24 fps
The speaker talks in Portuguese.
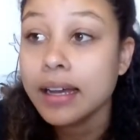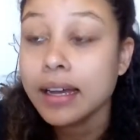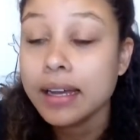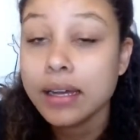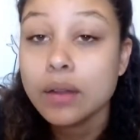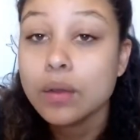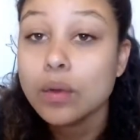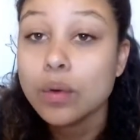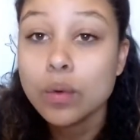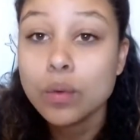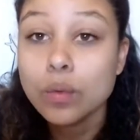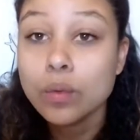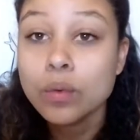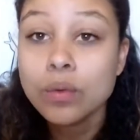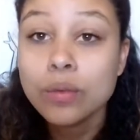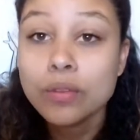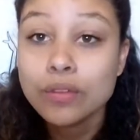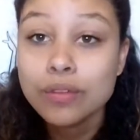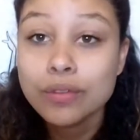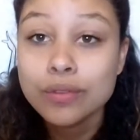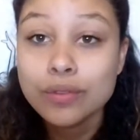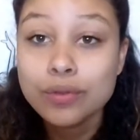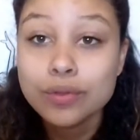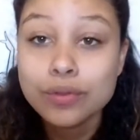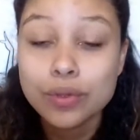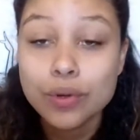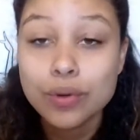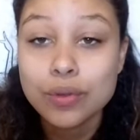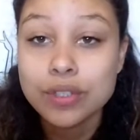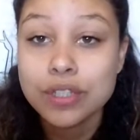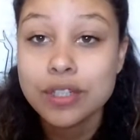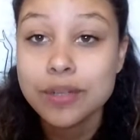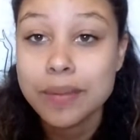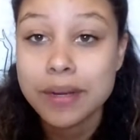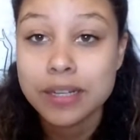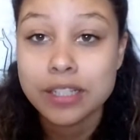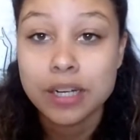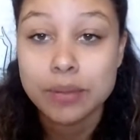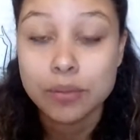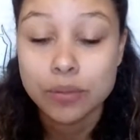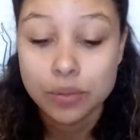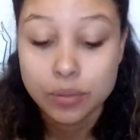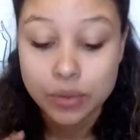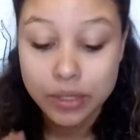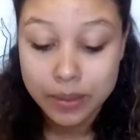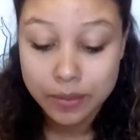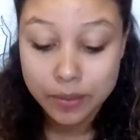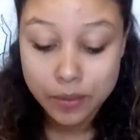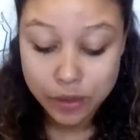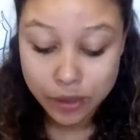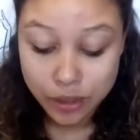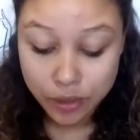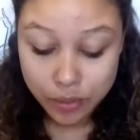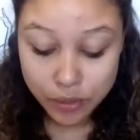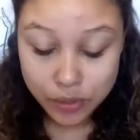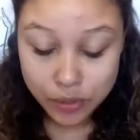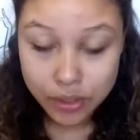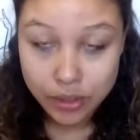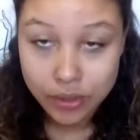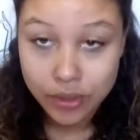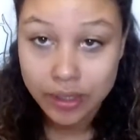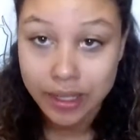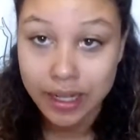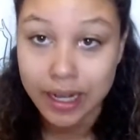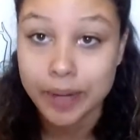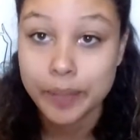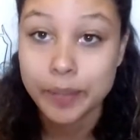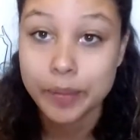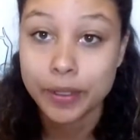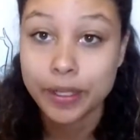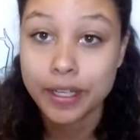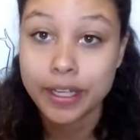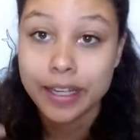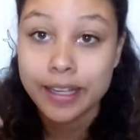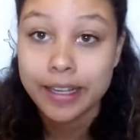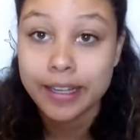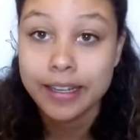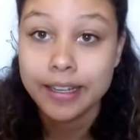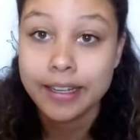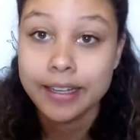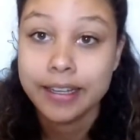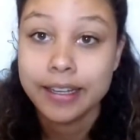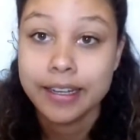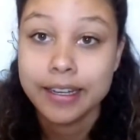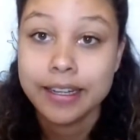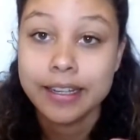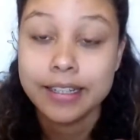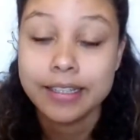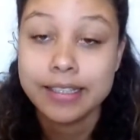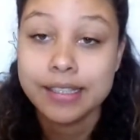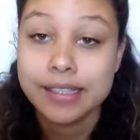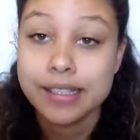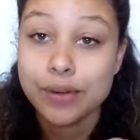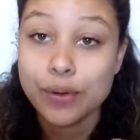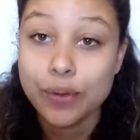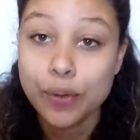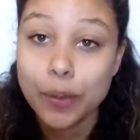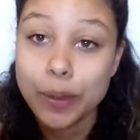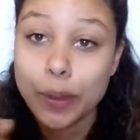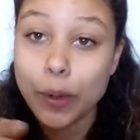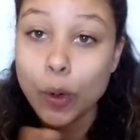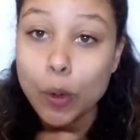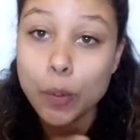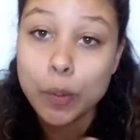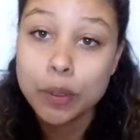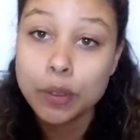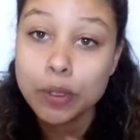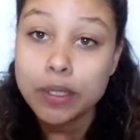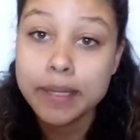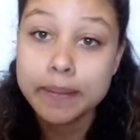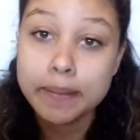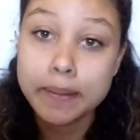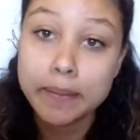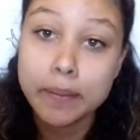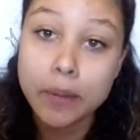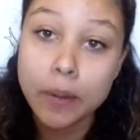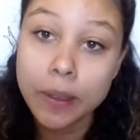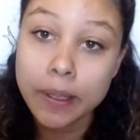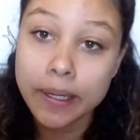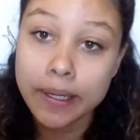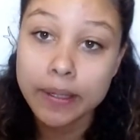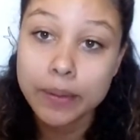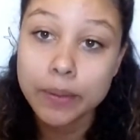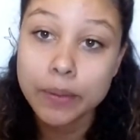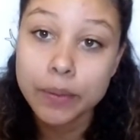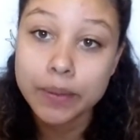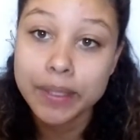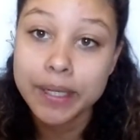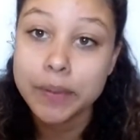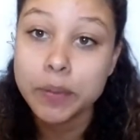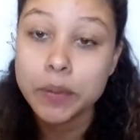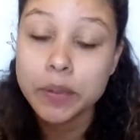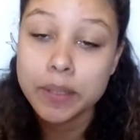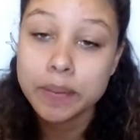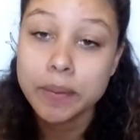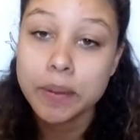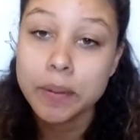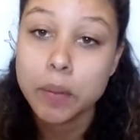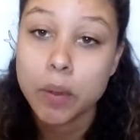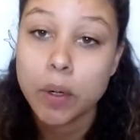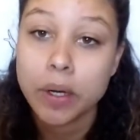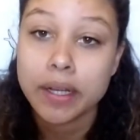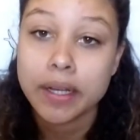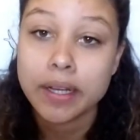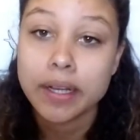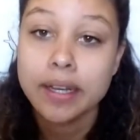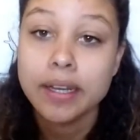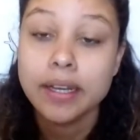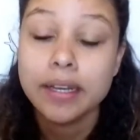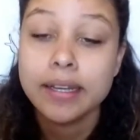eu não, não consigo baixar muita música no meu celular porque senão ocupa é toda a memória e eu não tenho muita memória.